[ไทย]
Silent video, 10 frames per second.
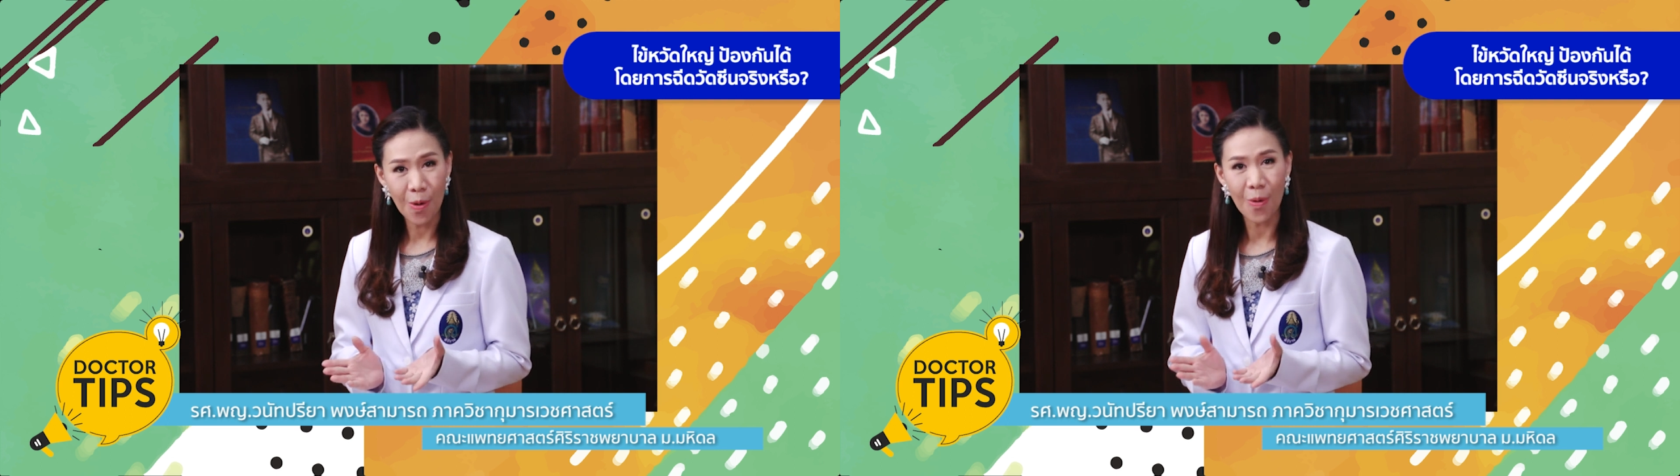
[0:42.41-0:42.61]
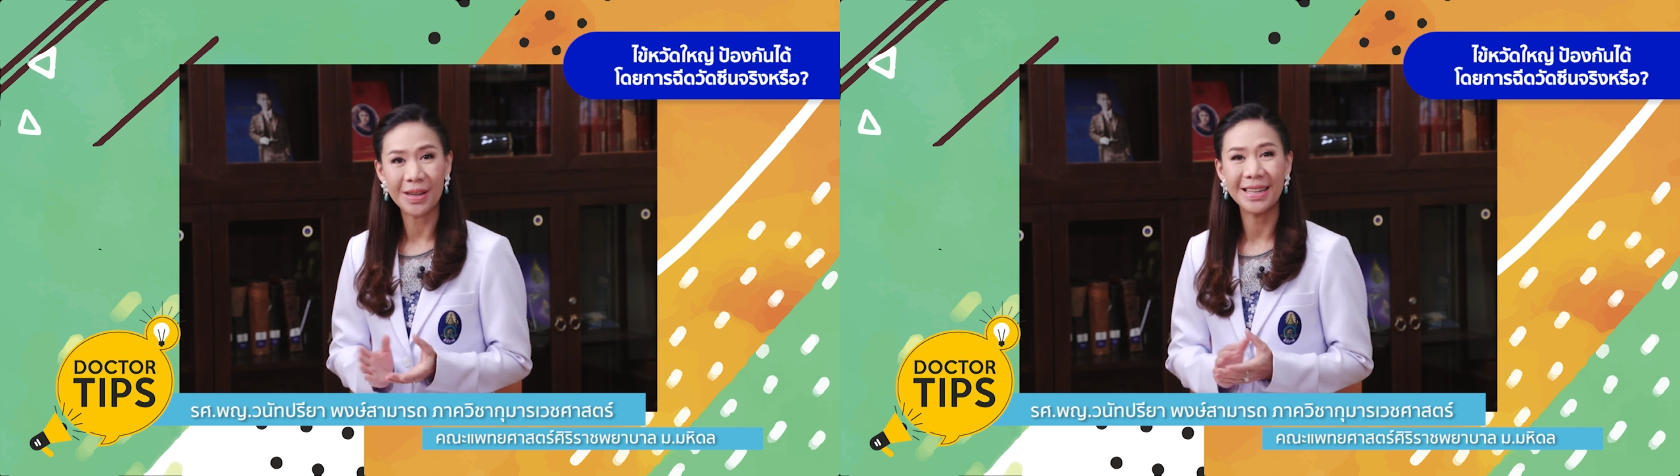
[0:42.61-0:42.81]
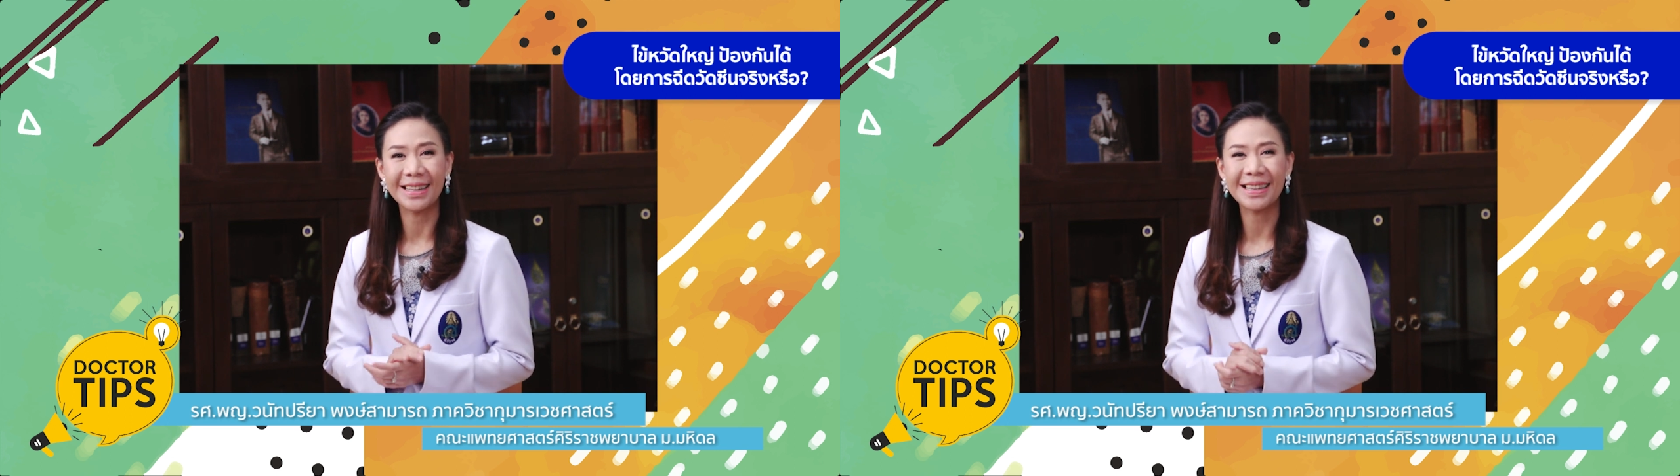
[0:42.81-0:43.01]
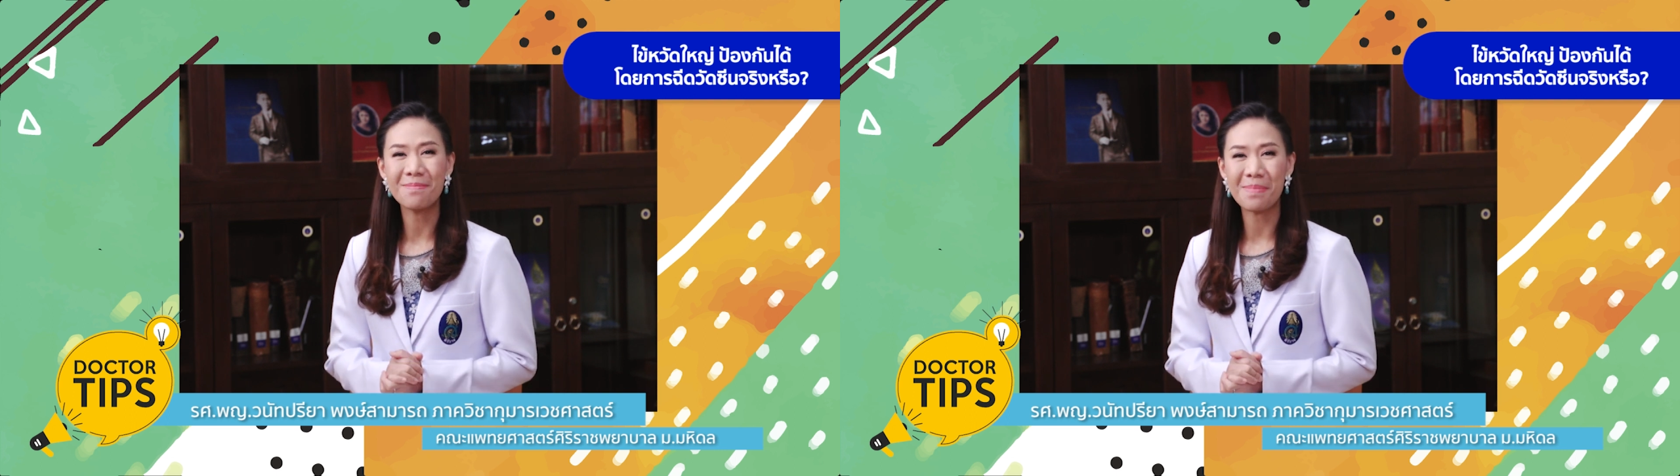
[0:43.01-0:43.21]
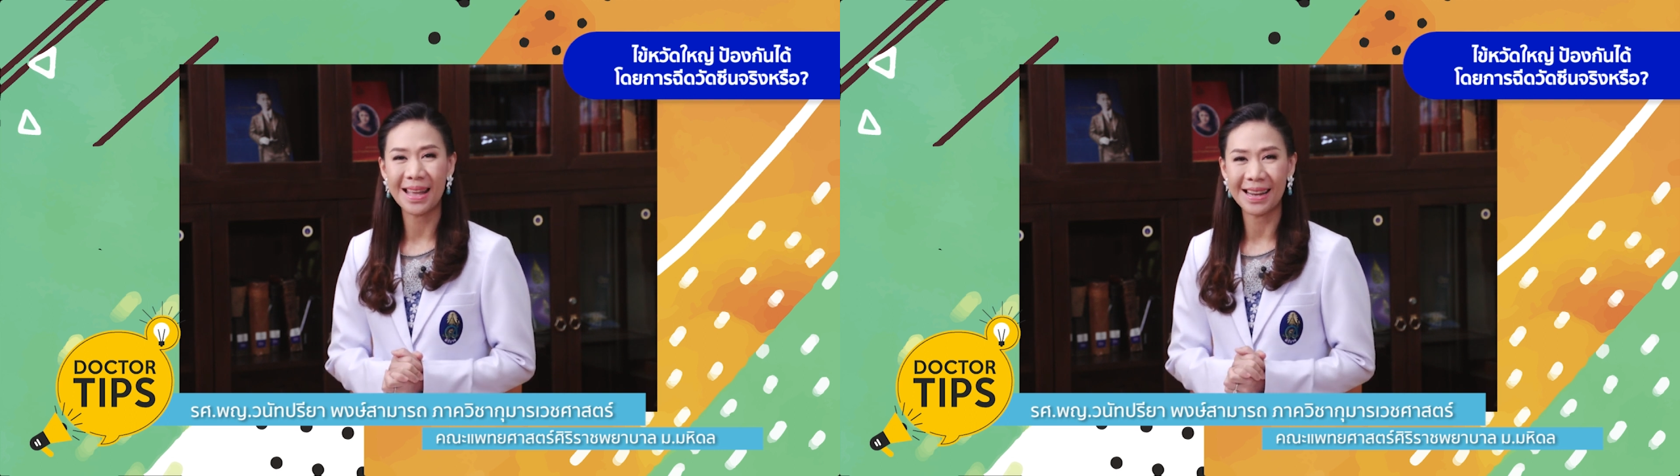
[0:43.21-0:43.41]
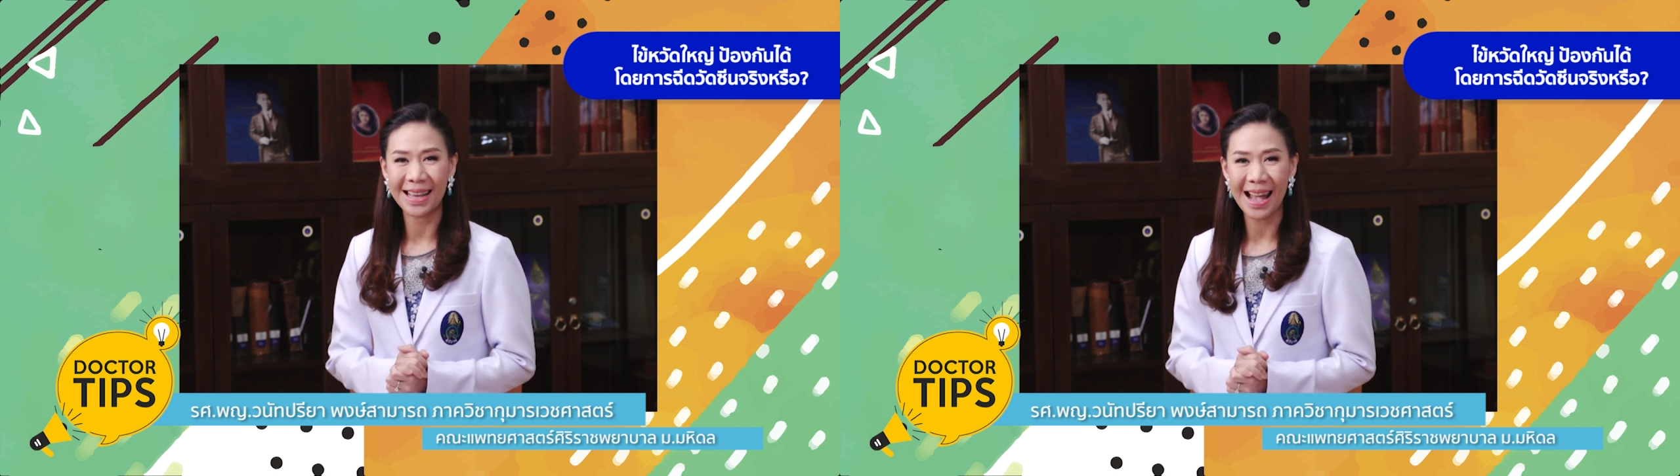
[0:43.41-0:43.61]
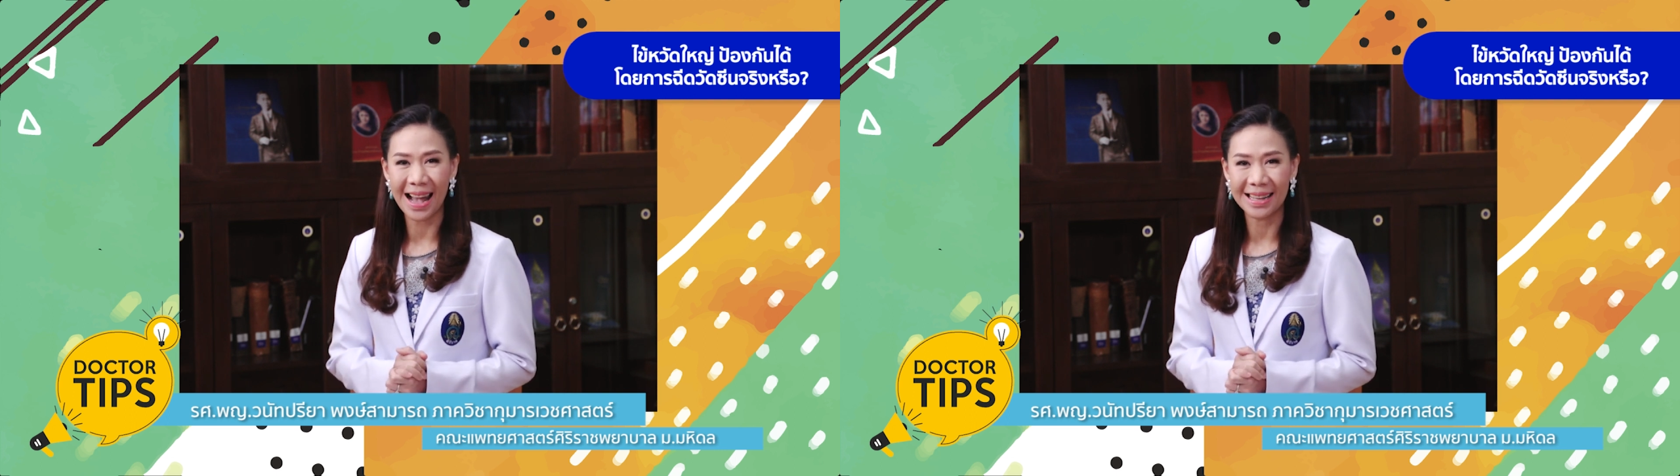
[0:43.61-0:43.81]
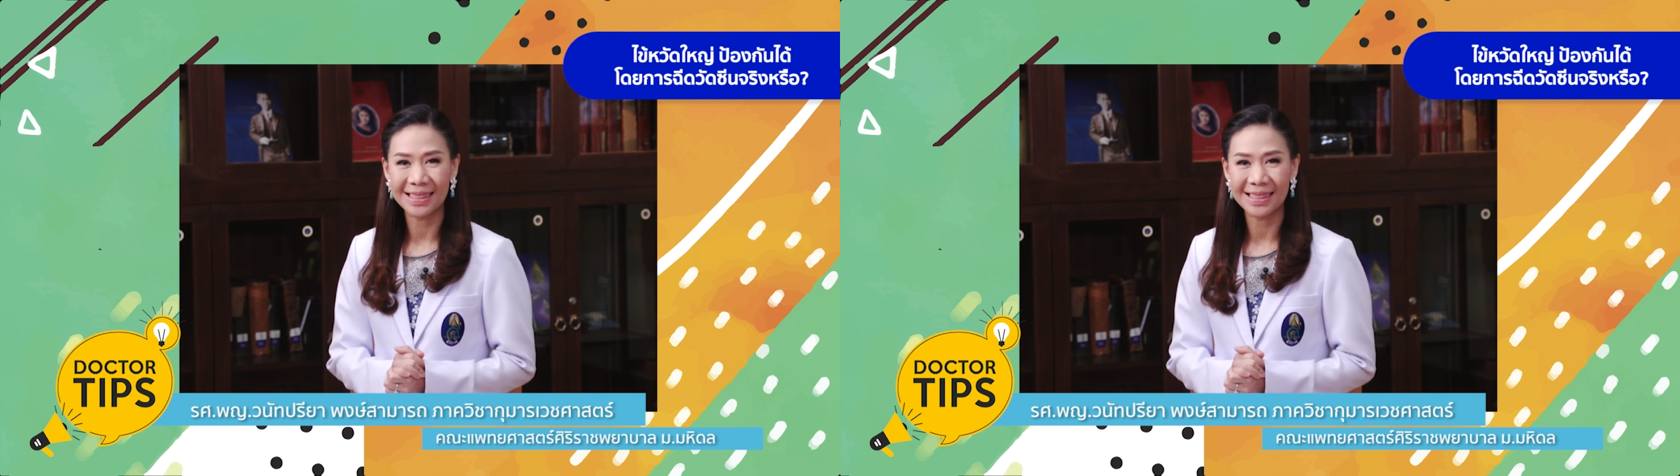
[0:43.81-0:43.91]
6 เดือนขึ้นไปเลยค่ะ